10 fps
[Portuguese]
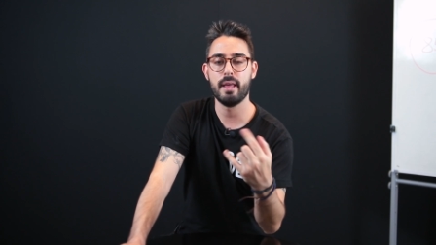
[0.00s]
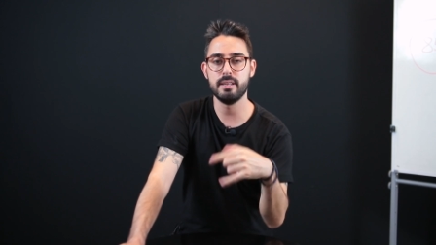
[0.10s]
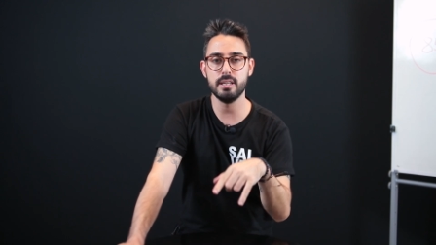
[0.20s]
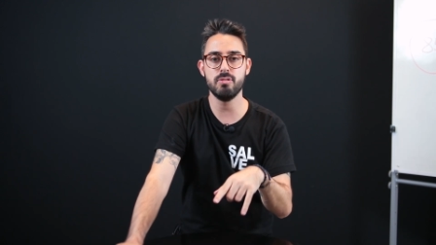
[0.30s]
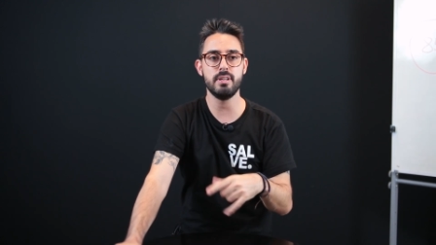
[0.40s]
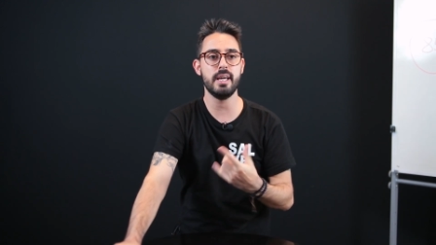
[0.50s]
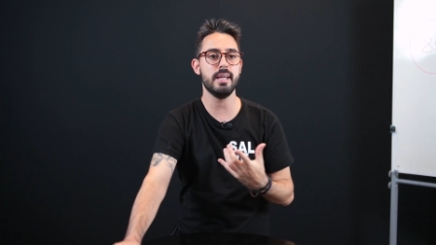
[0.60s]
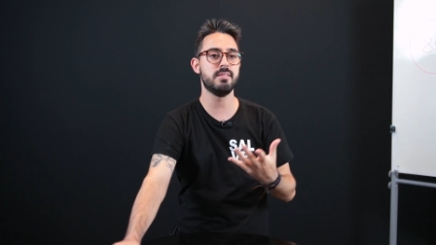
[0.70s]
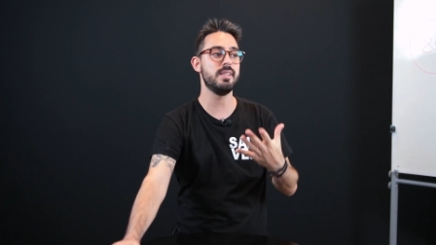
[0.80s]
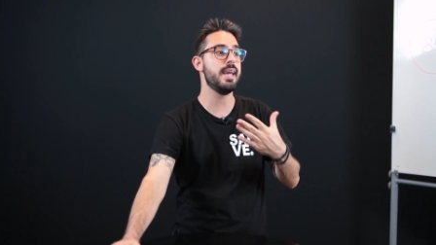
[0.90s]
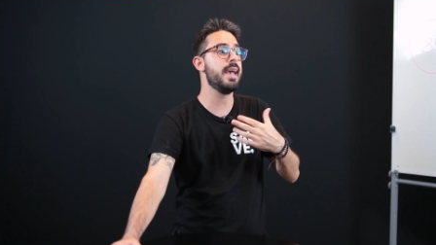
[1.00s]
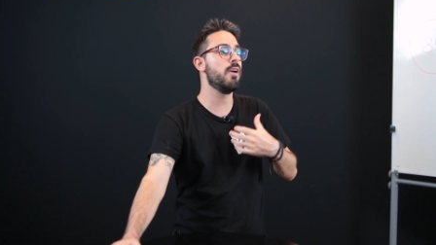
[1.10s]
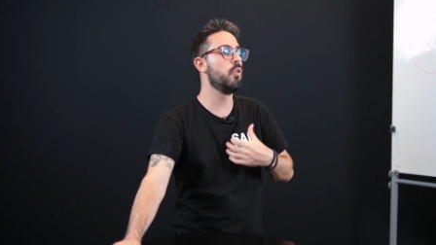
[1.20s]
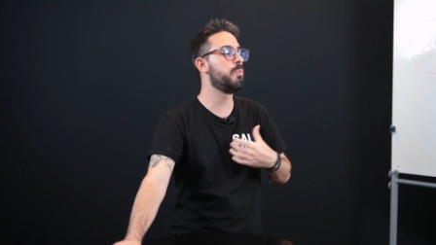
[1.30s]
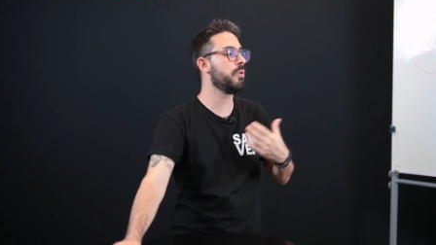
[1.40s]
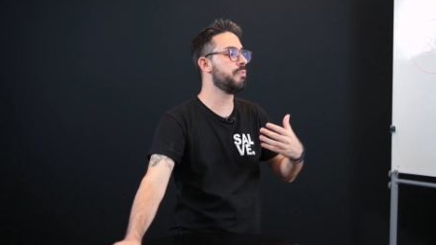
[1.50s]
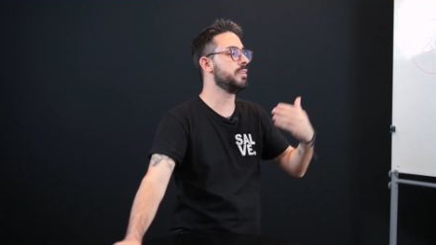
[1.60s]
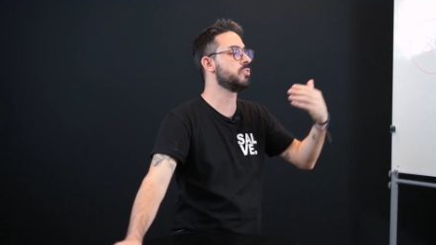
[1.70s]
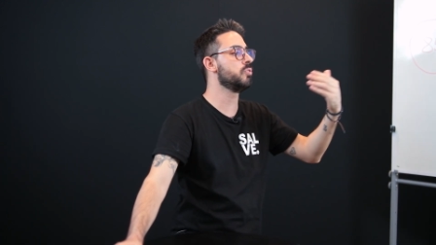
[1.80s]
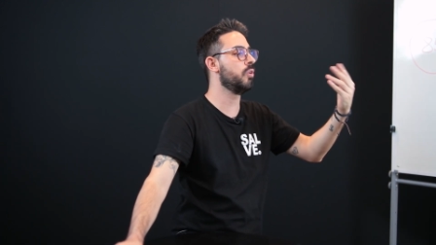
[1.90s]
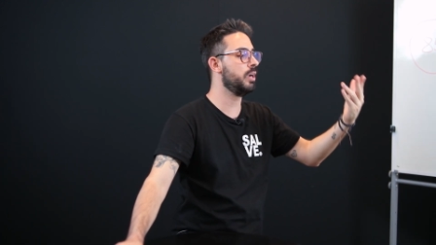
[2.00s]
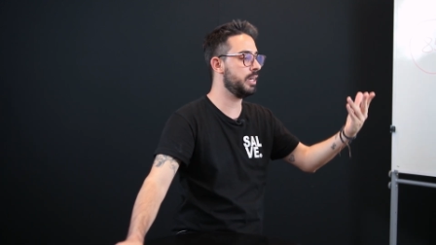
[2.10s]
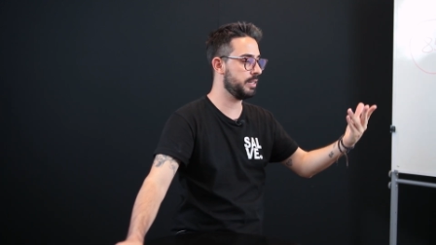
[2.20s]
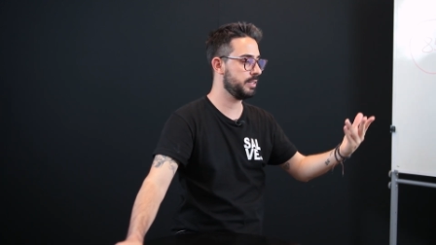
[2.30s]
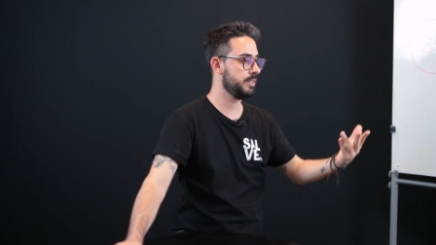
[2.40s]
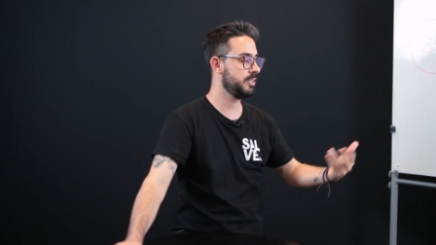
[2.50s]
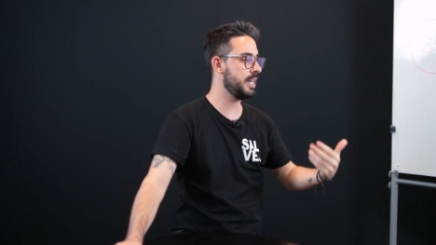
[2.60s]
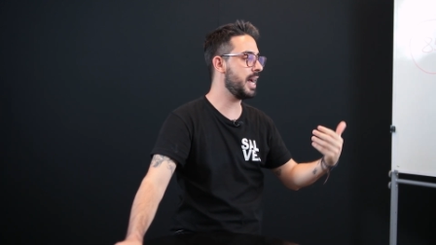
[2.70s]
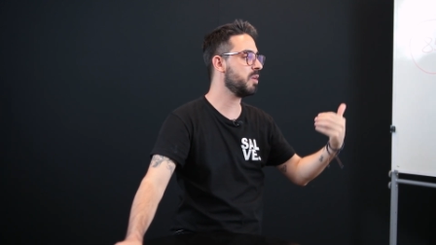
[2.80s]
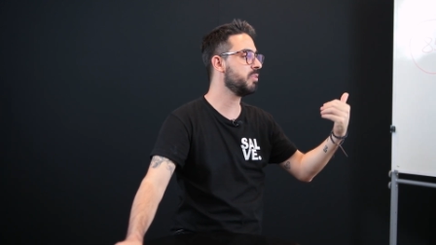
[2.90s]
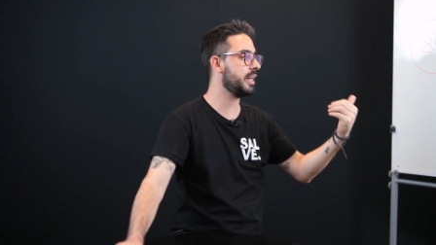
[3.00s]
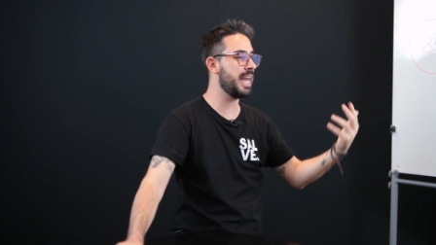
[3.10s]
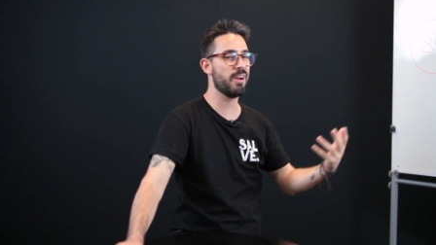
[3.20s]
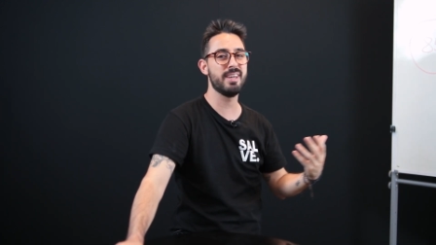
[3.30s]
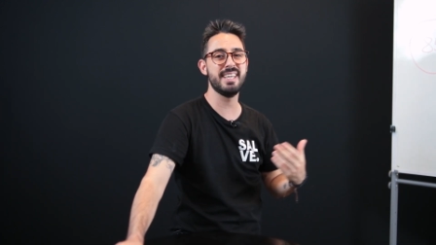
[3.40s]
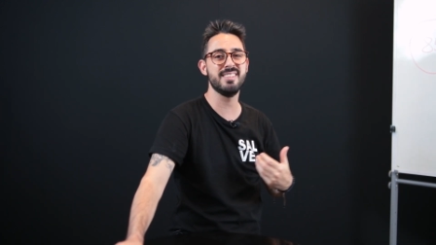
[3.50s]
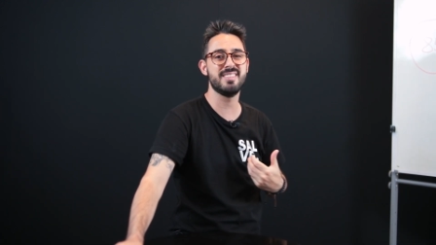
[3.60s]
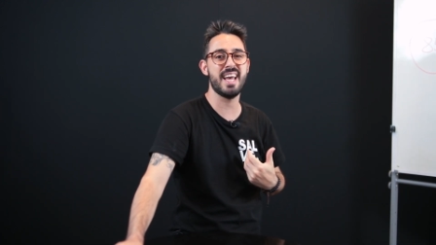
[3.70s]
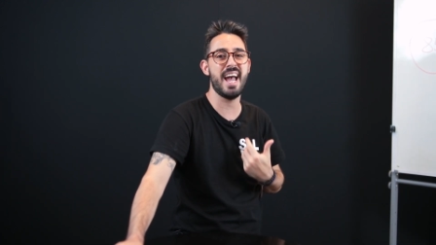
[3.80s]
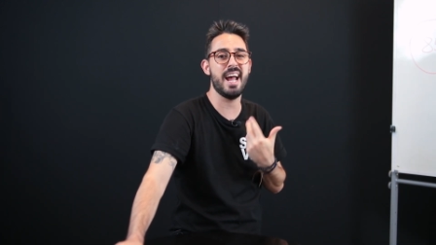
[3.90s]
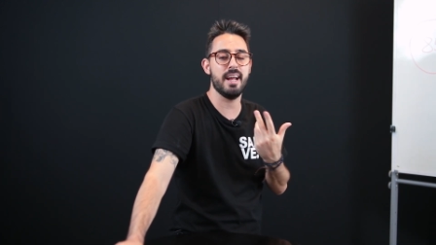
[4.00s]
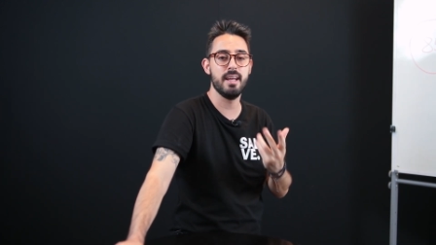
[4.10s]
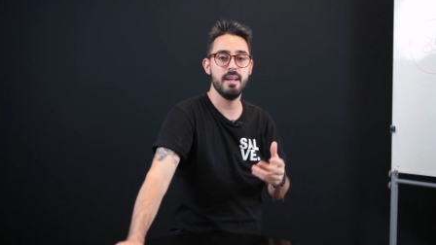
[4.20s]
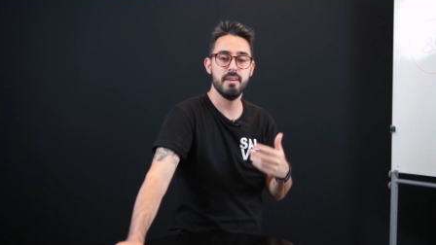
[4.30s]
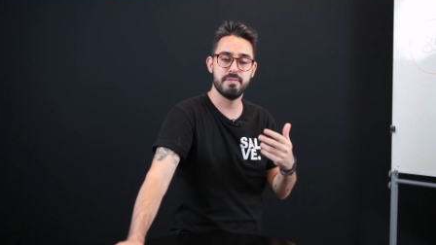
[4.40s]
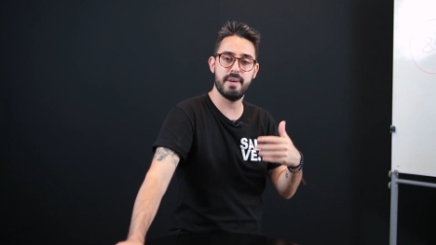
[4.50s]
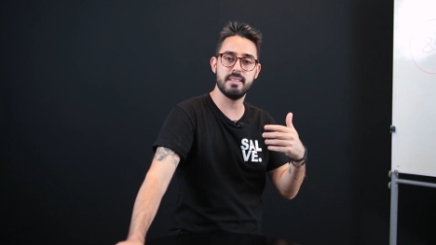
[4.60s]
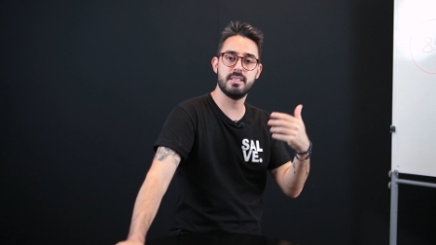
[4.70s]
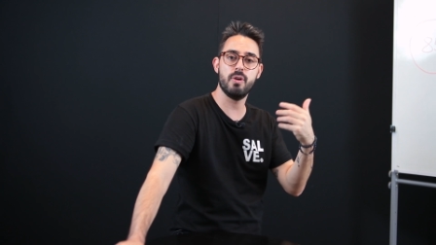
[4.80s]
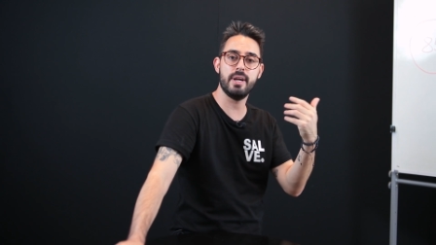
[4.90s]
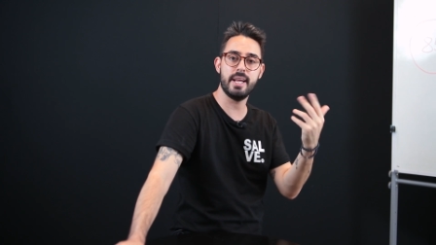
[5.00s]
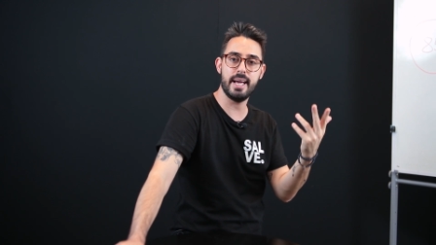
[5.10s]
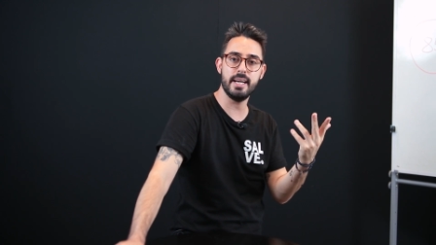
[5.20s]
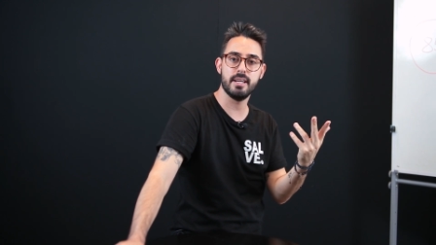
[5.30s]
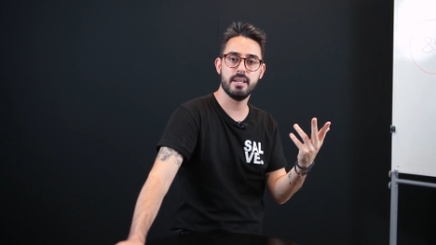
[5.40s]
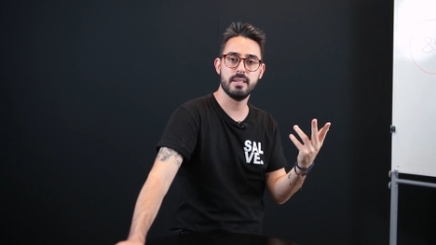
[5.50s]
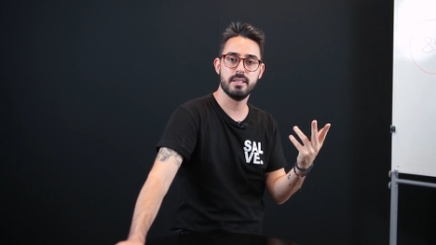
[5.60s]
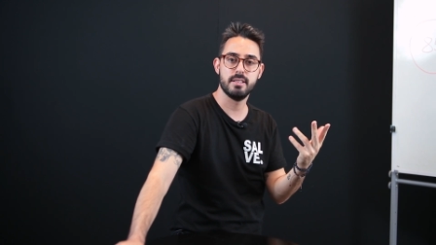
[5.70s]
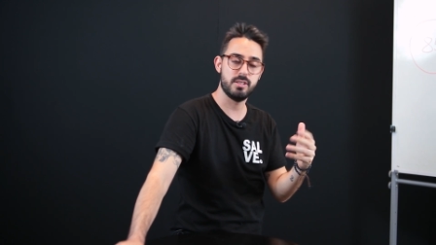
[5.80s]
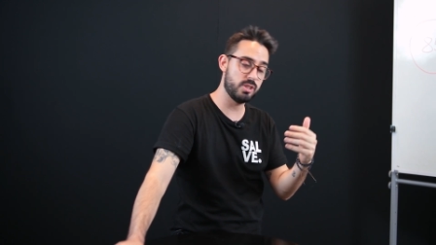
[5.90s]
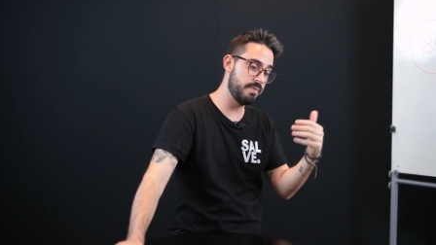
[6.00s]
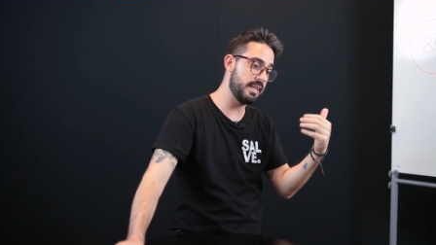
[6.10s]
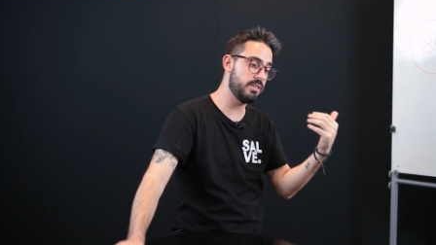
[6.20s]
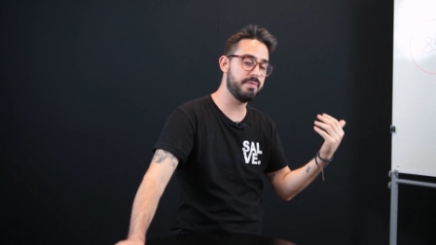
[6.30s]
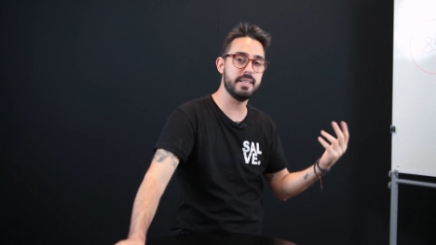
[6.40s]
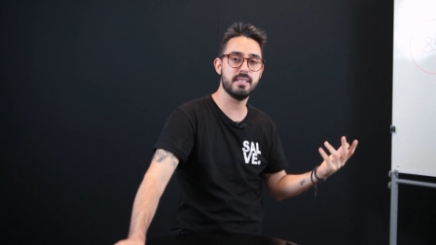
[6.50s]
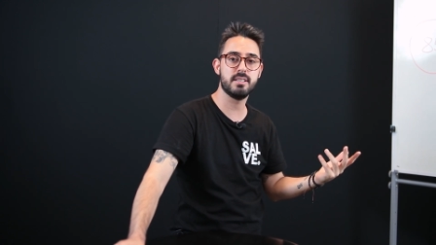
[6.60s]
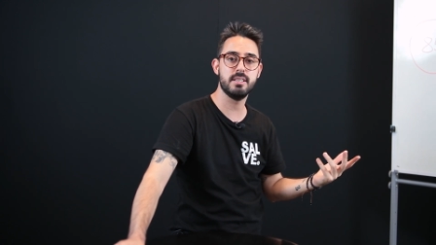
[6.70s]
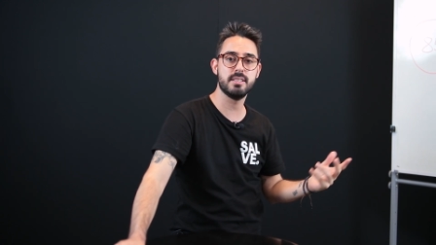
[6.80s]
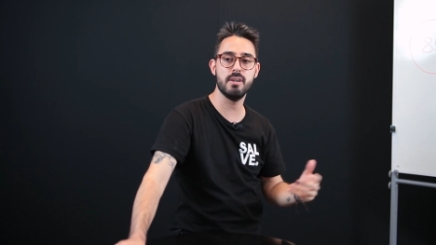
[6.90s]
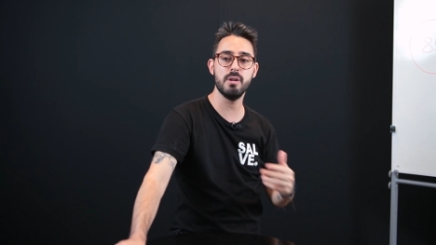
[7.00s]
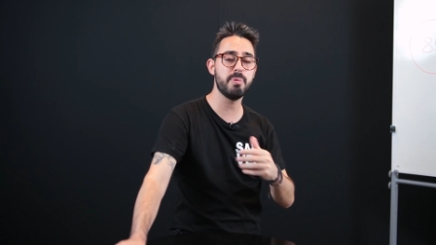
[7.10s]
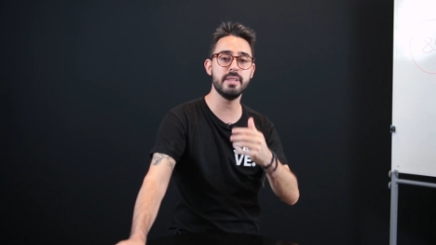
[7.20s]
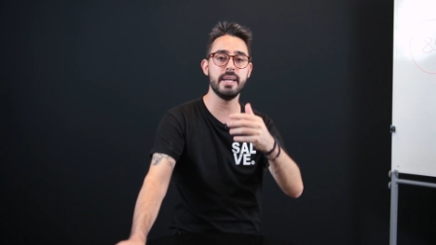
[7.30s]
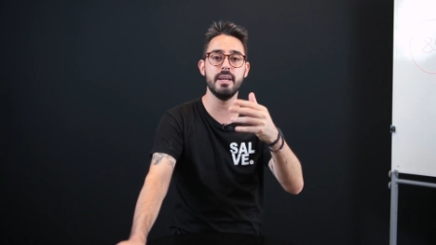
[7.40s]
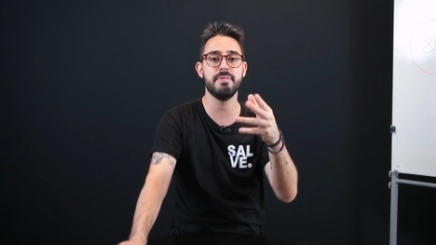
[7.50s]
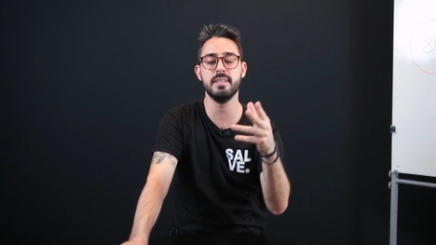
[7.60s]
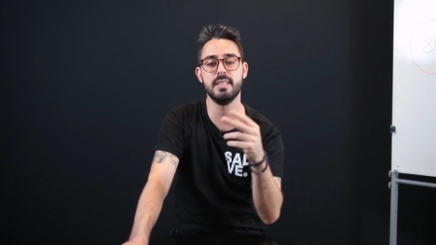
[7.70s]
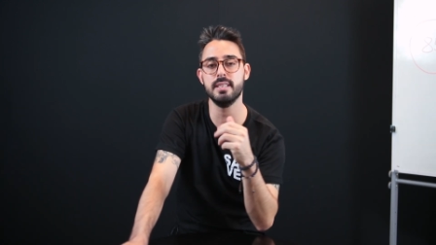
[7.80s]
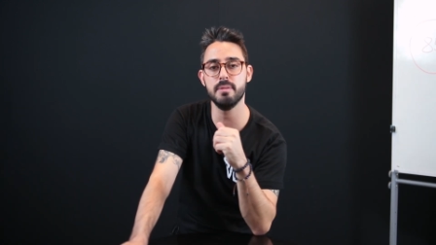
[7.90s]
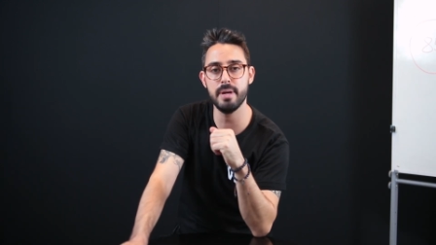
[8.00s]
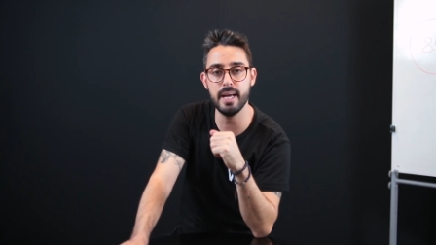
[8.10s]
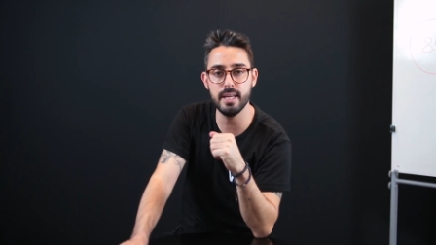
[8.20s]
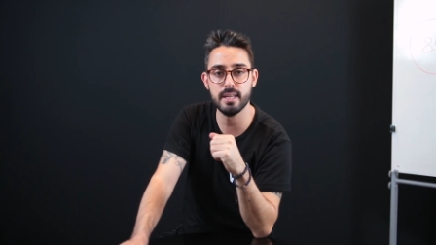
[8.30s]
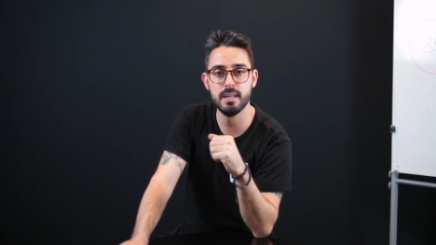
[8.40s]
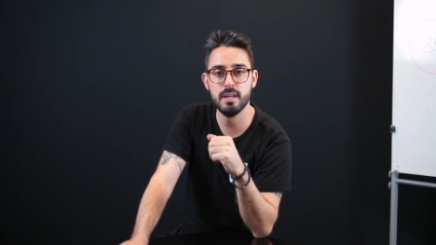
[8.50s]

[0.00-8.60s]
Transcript: tanto que, se eu, professor, Tiago Buranello, quiser fazer o Enem, se eu tivesse feito a inscrição, eu poderia fazer também.